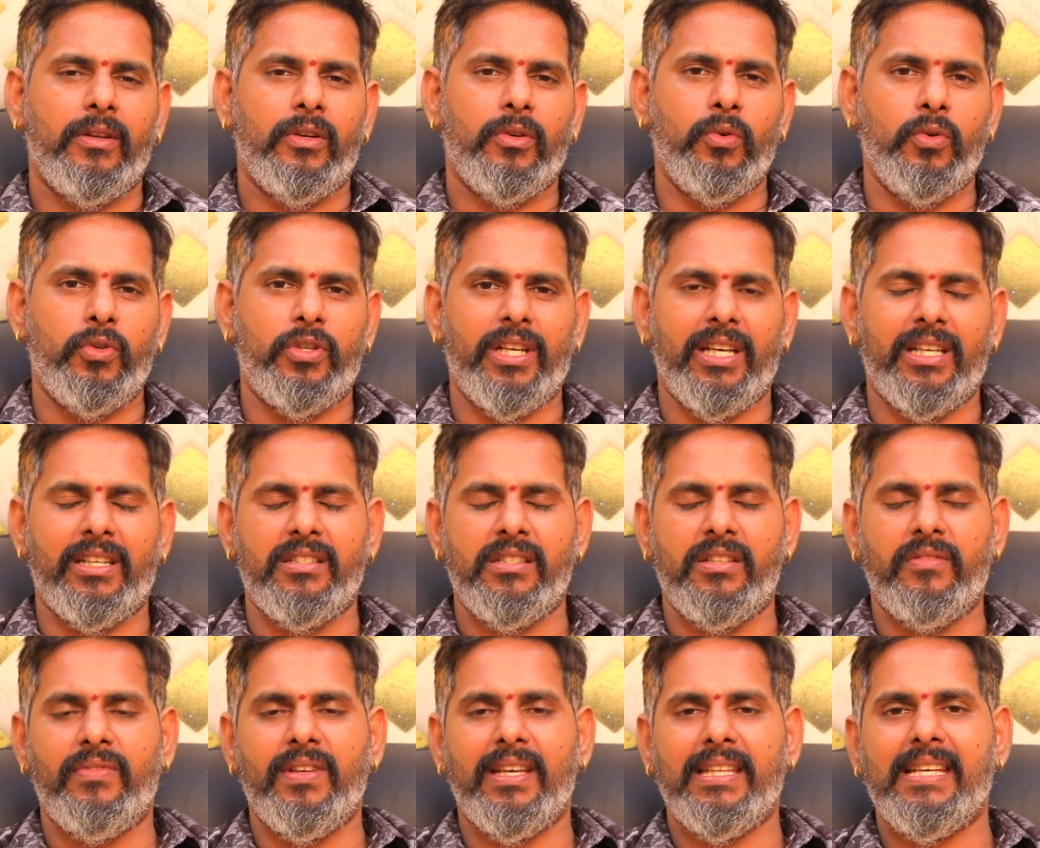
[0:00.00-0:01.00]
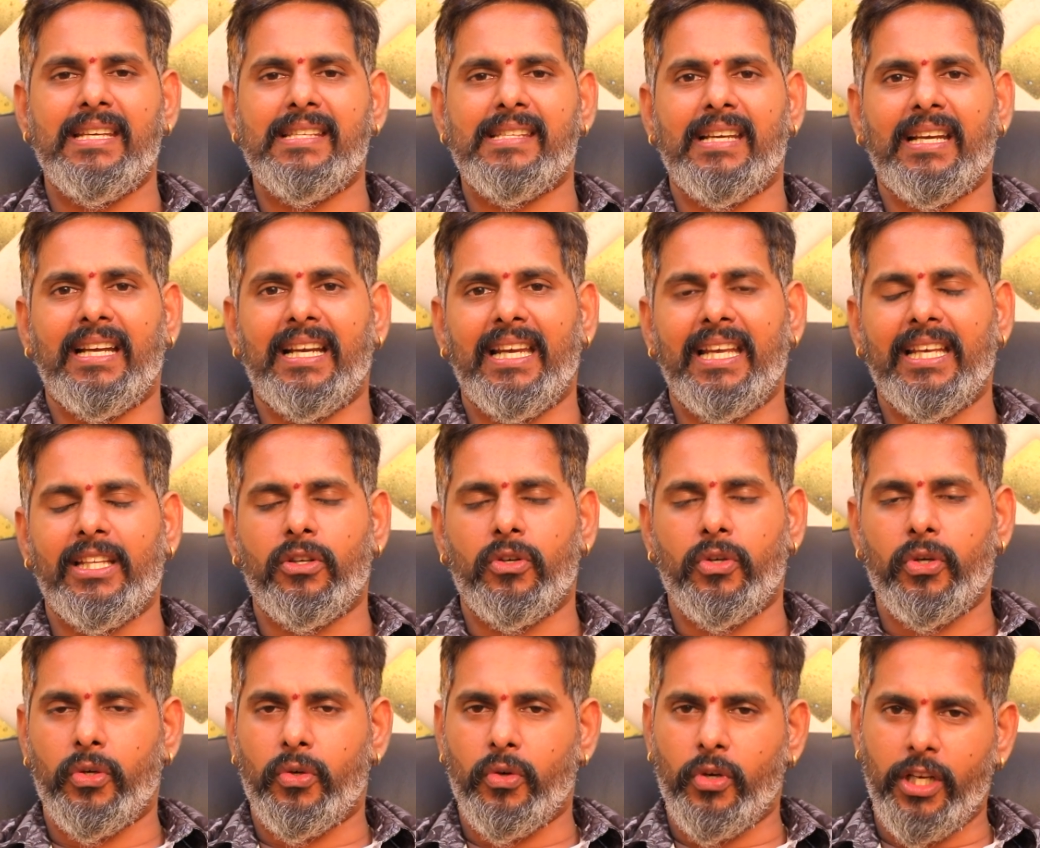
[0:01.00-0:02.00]
நூற்றி எட்டு திவ்ய தேசங்களில் ஏதோ
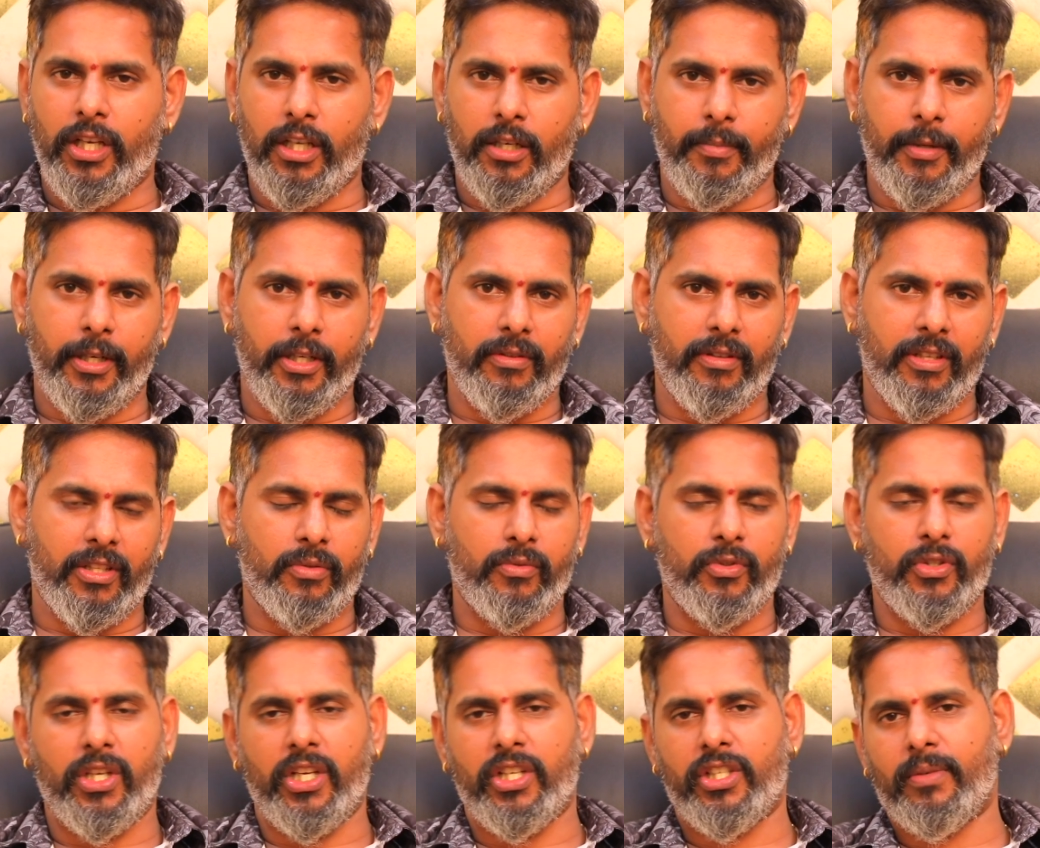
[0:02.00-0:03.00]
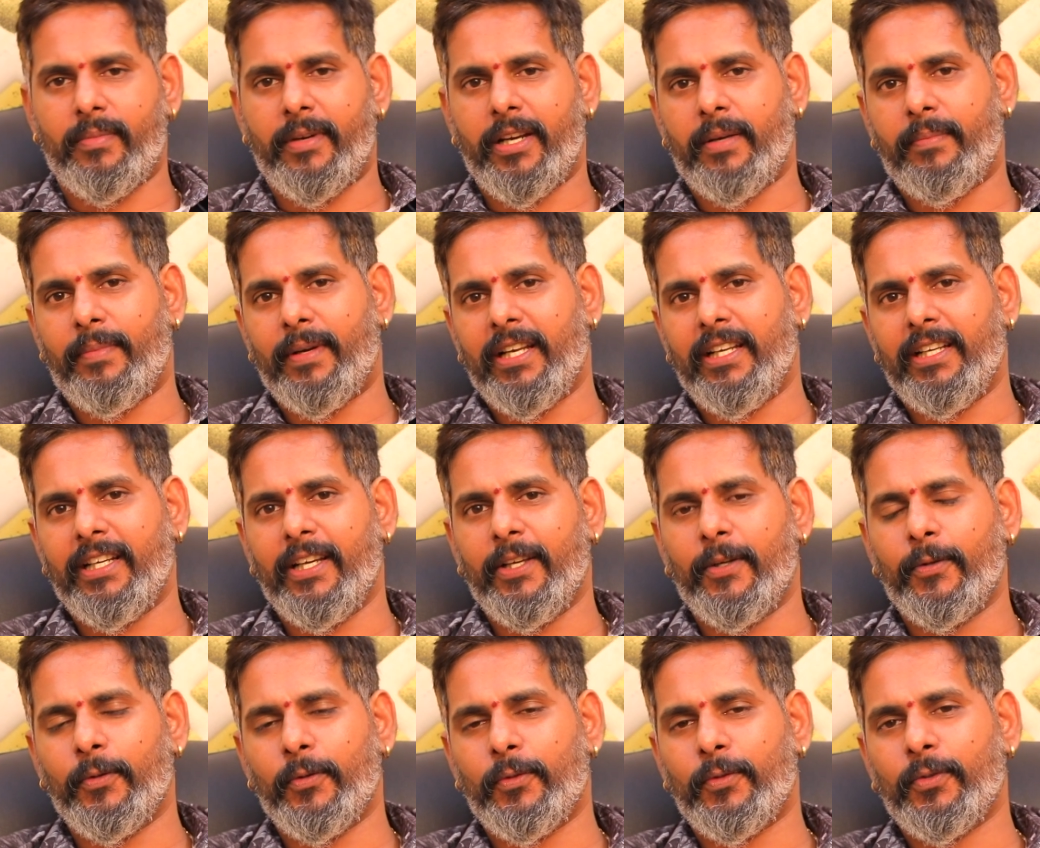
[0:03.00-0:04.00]
ஒரு கோயிலுக்கு போயிட்டு வர்றது விசேஷமான பலன்களை
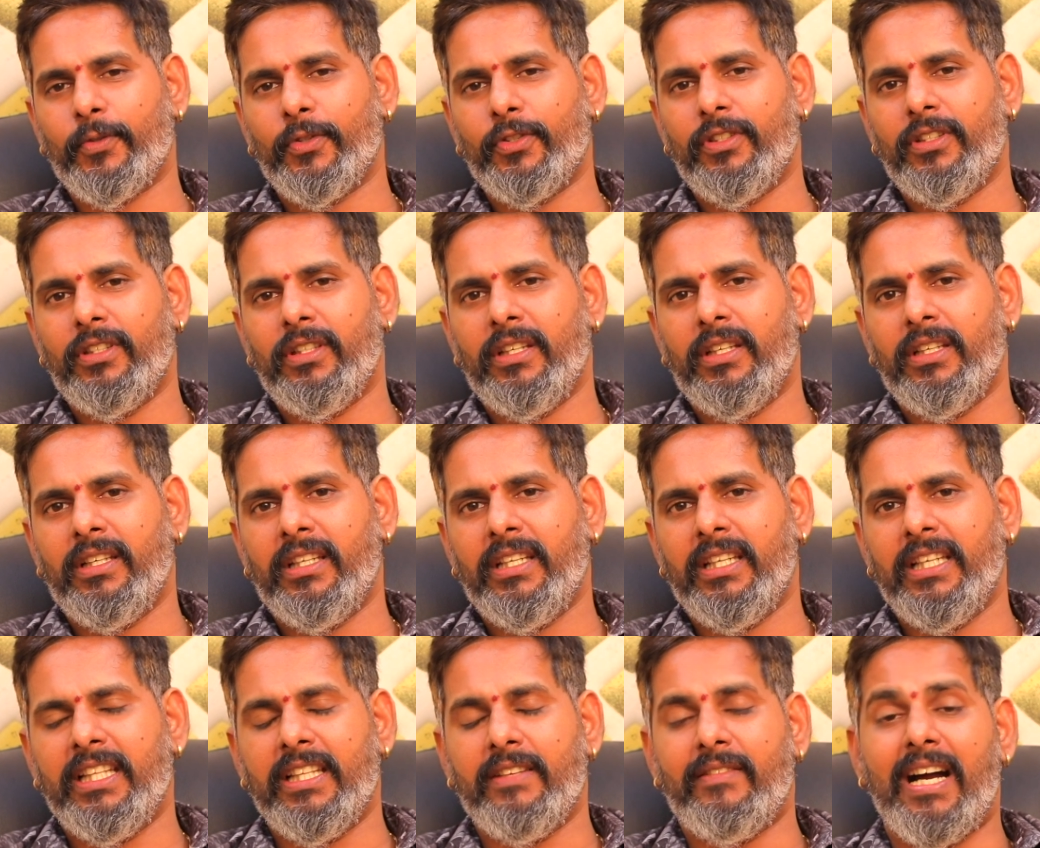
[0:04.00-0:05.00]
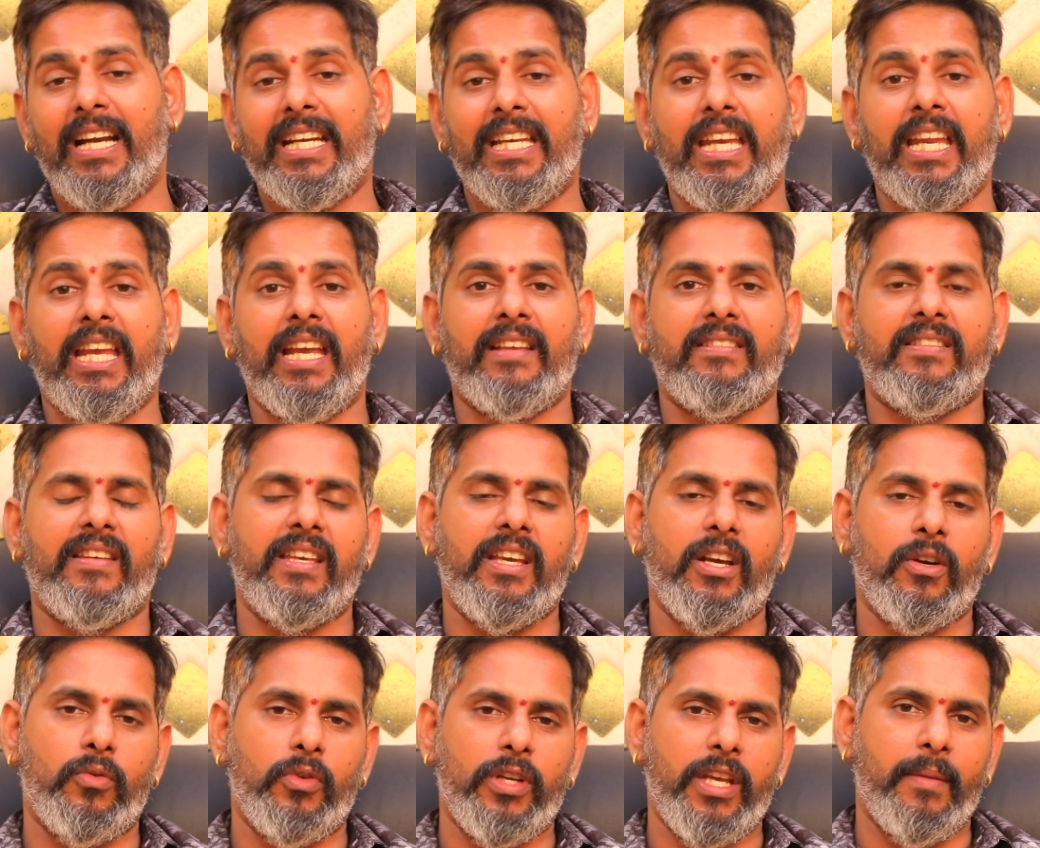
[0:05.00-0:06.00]
கொடுக்கும் இந்த வாட்டி நீங்கள்
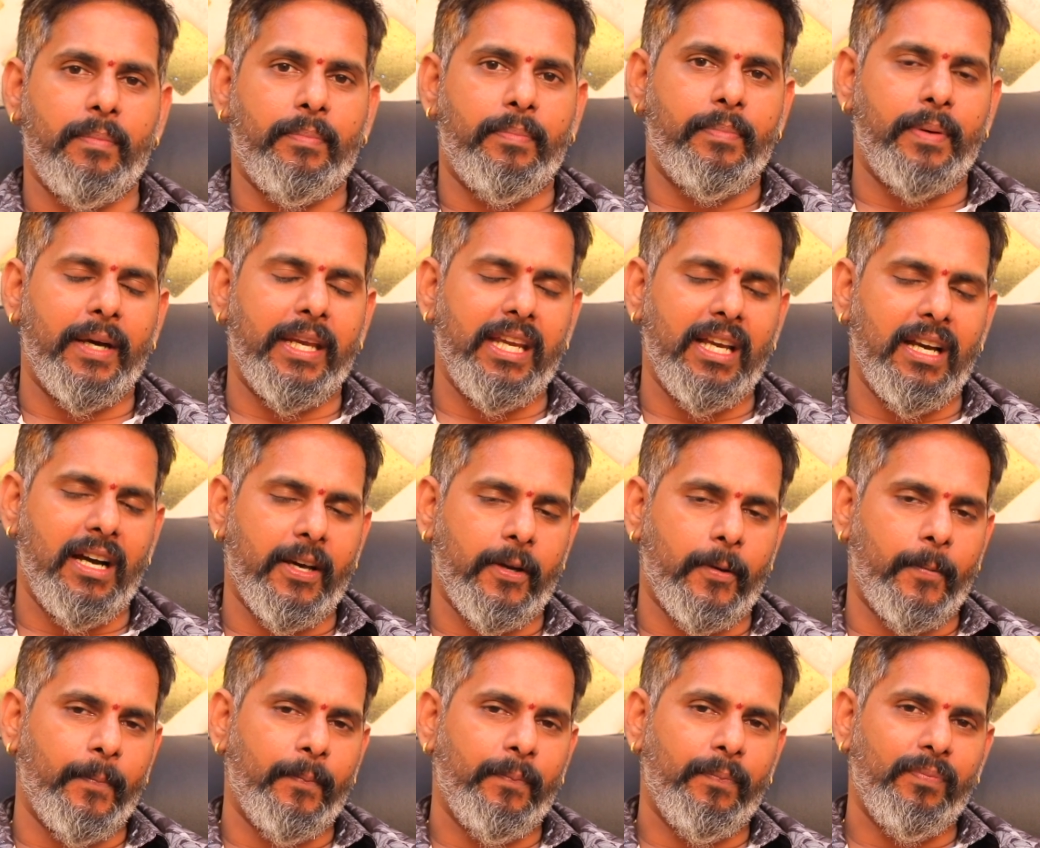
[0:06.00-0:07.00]
செய்யக்கூடிய பரிகாரம்